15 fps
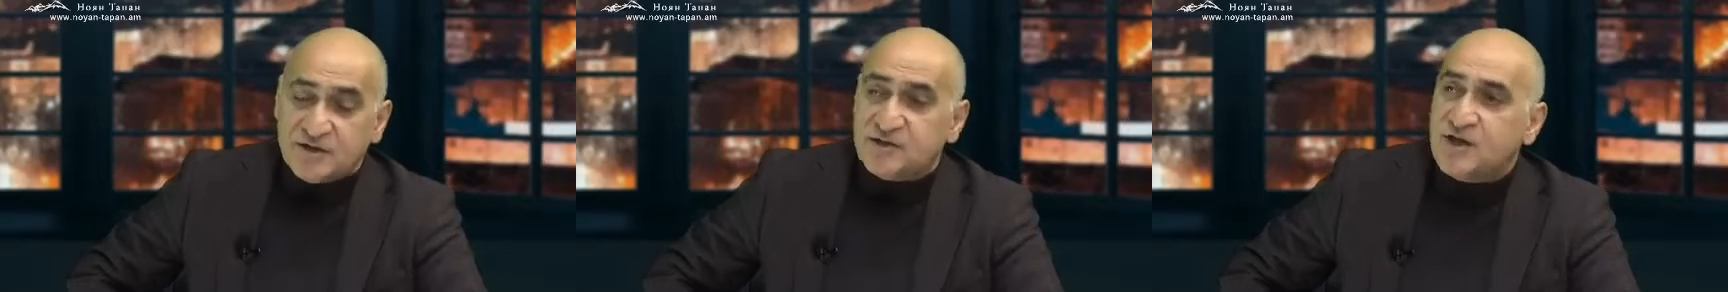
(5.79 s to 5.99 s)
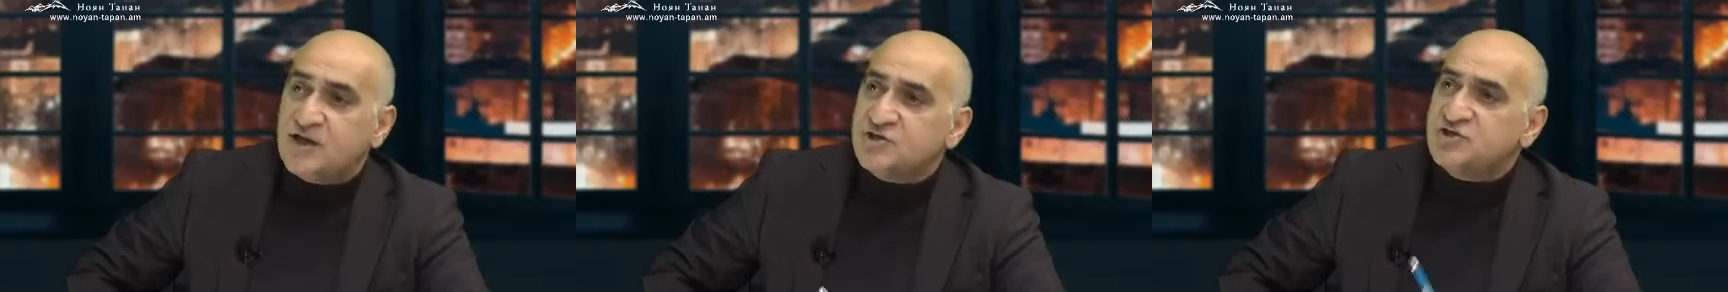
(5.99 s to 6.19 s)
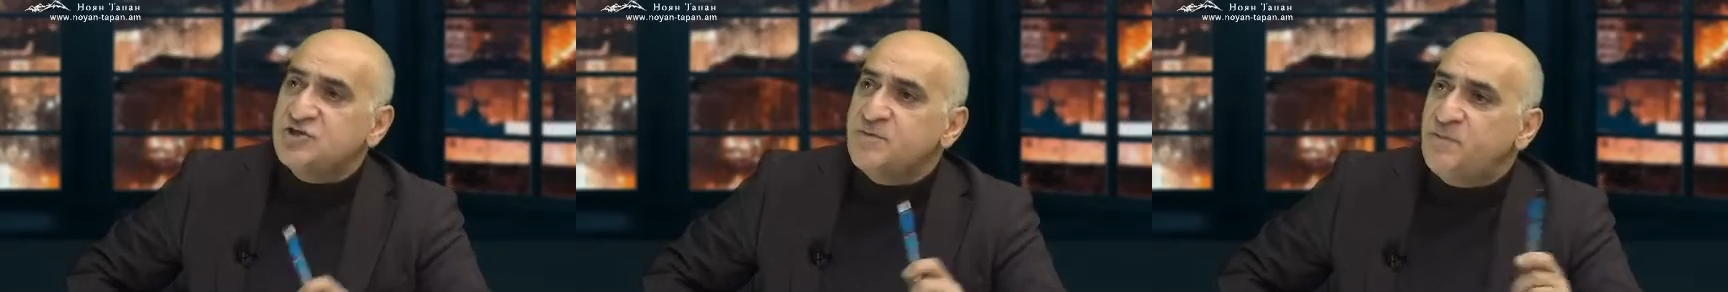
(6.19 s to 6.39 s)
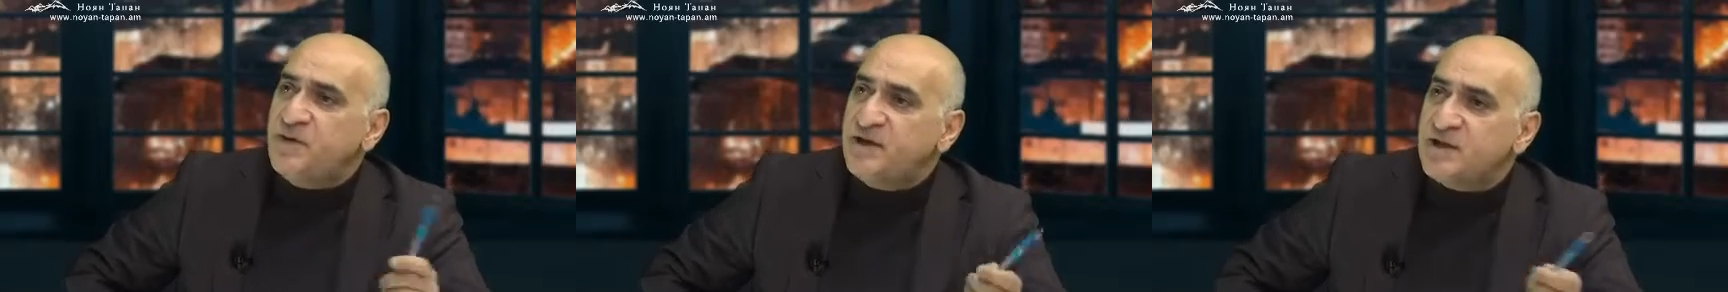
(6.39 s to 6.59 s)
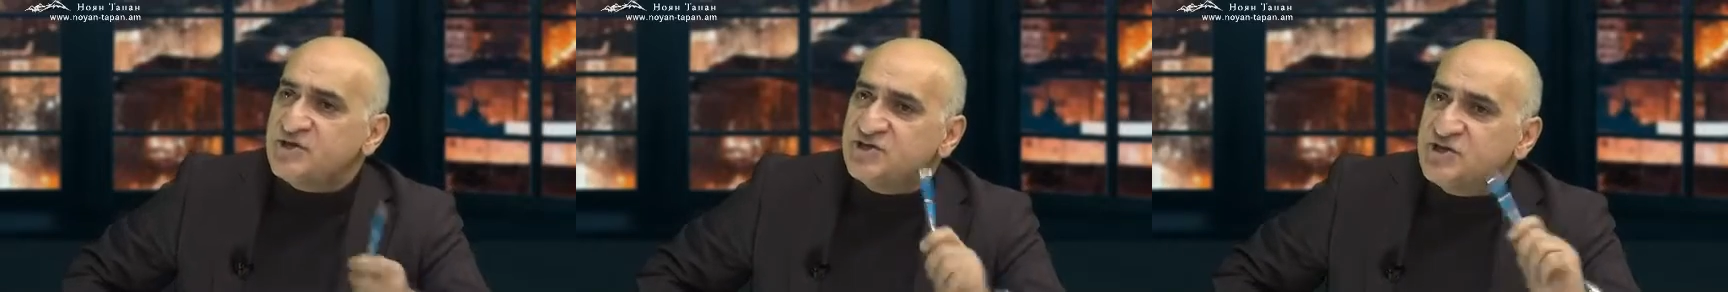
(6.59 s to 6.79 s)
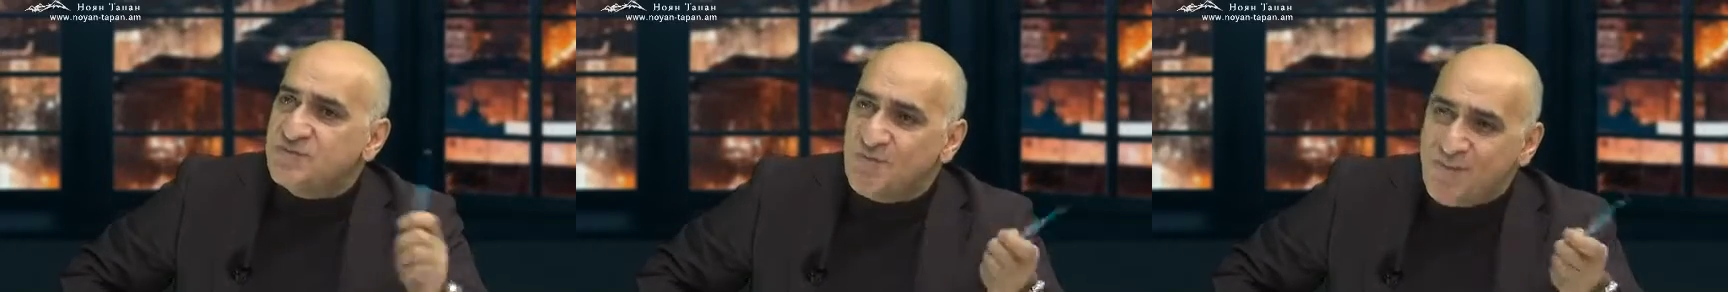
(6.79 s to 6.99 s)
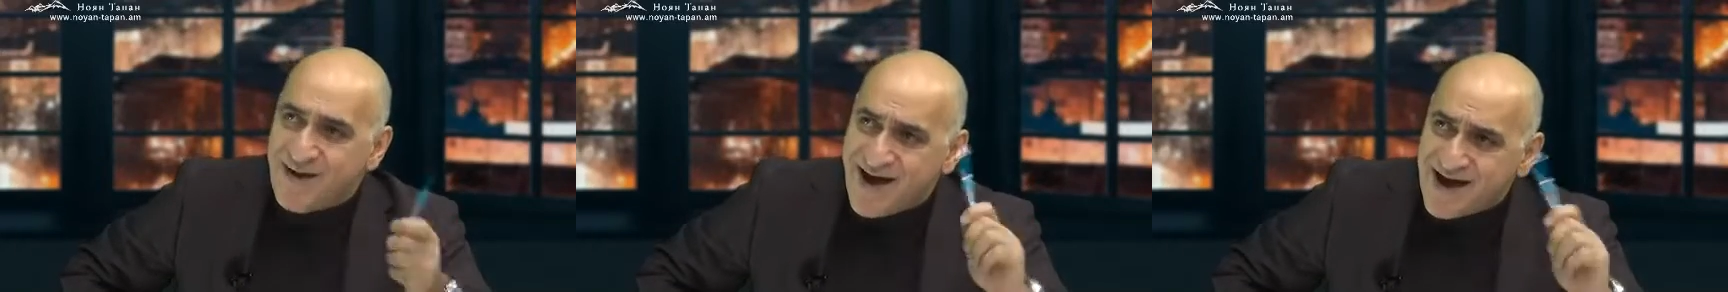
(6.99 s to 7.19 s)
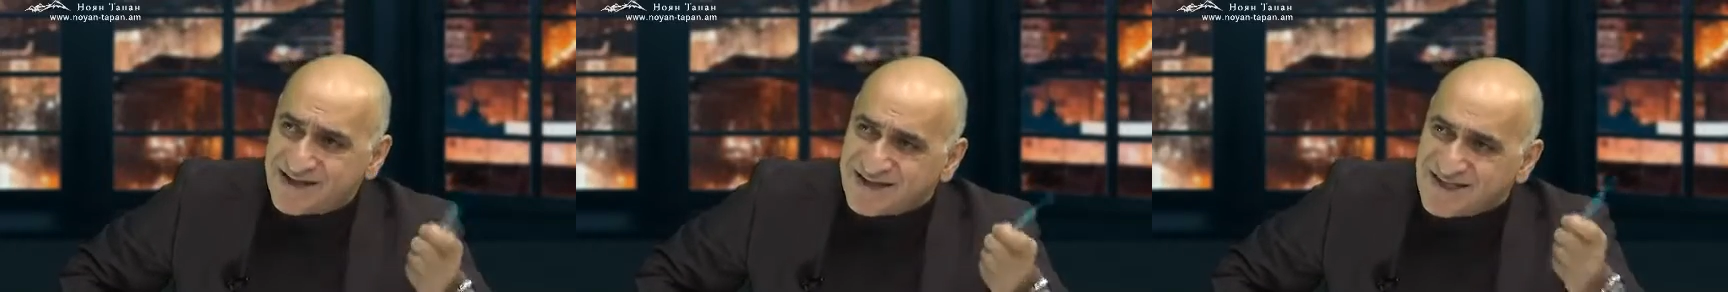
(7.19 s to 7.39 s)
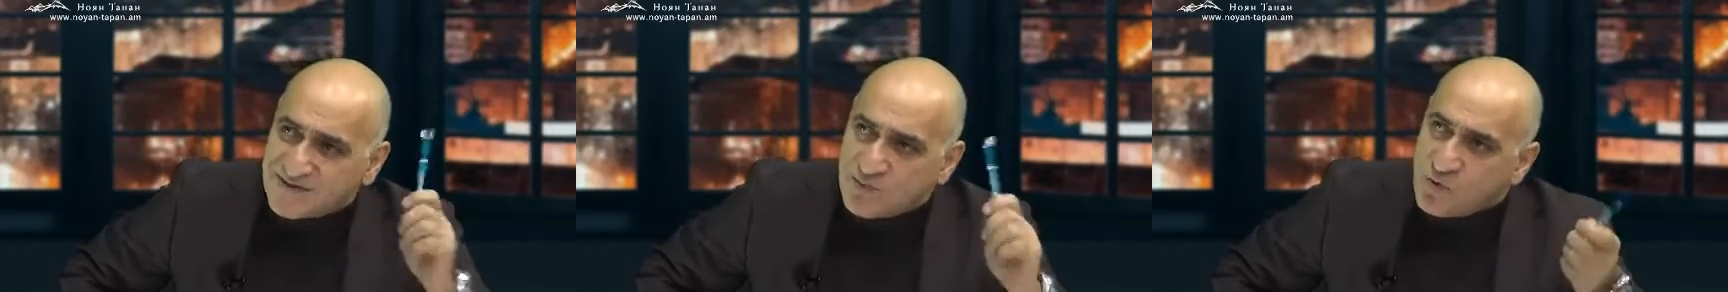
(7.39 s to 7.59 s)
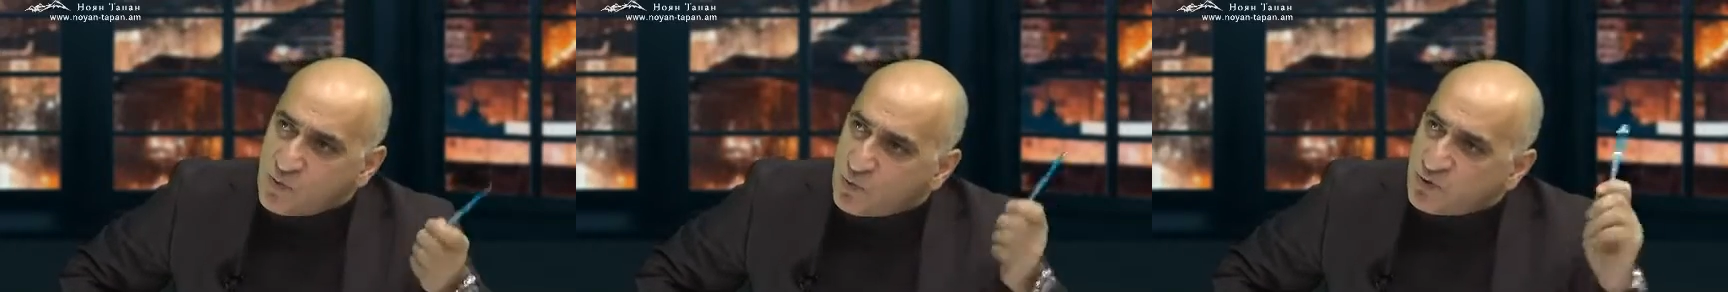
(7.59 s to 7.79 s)
должны приложить
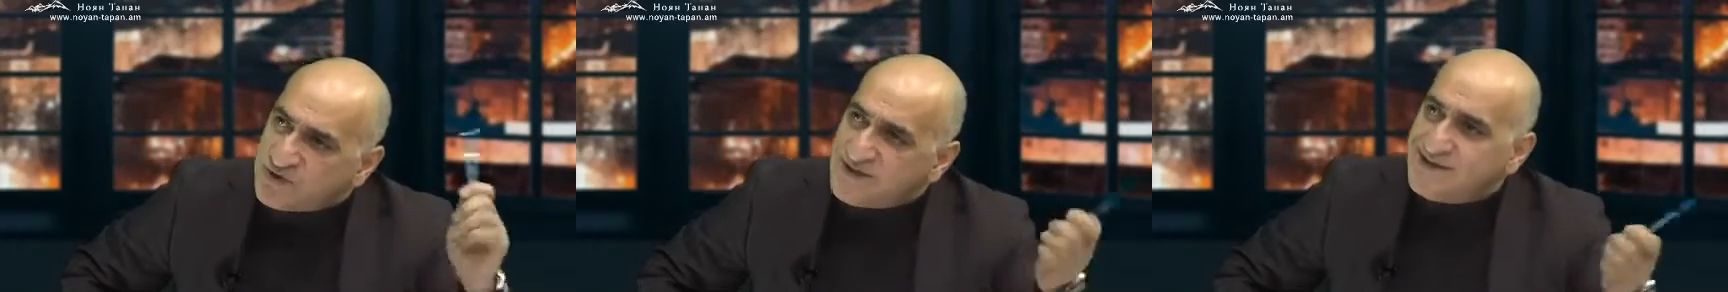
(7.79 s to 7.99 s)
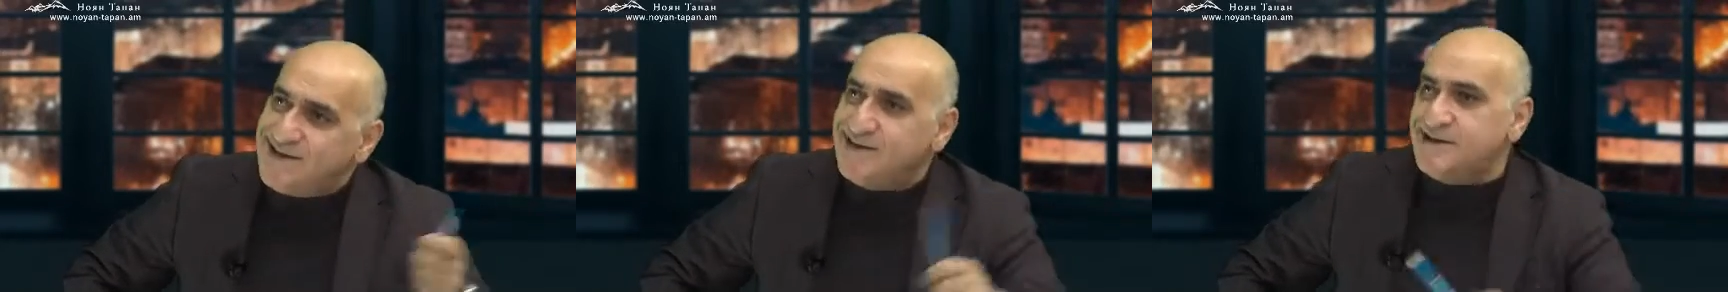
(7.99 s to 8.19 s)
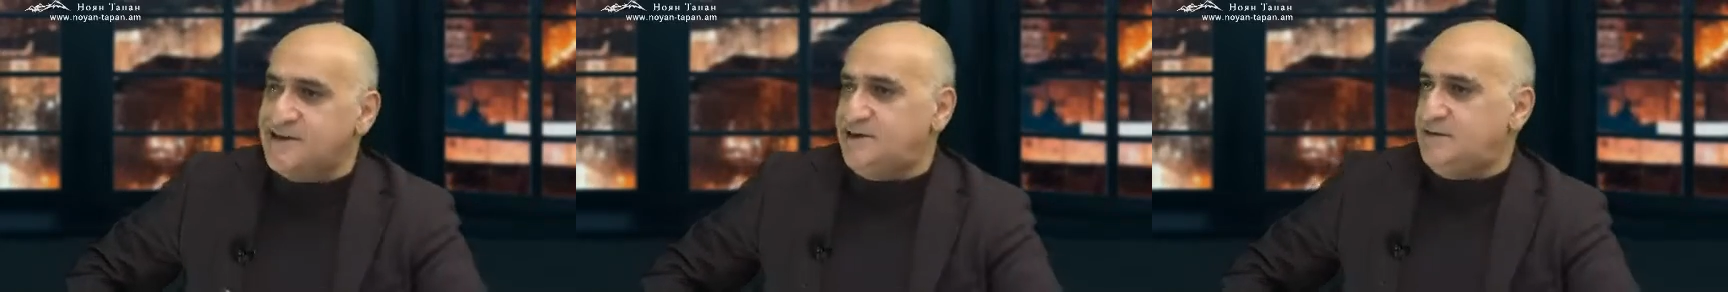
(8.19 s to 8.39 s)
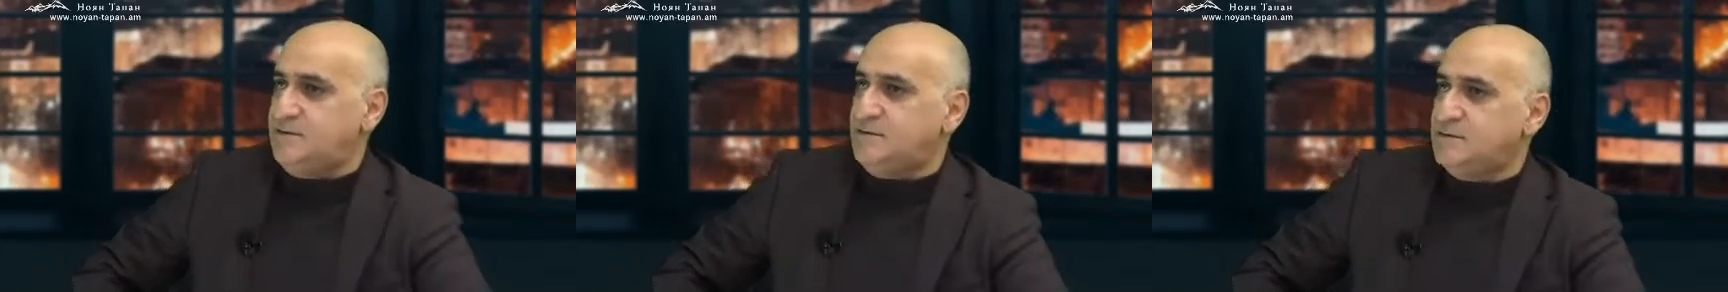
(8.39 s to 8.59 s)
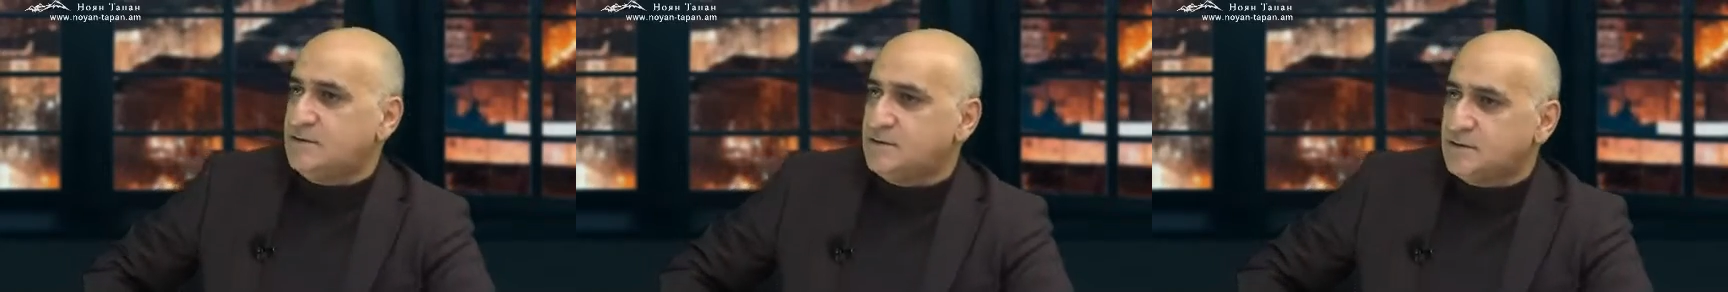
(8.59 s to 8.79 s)
максимум усилий,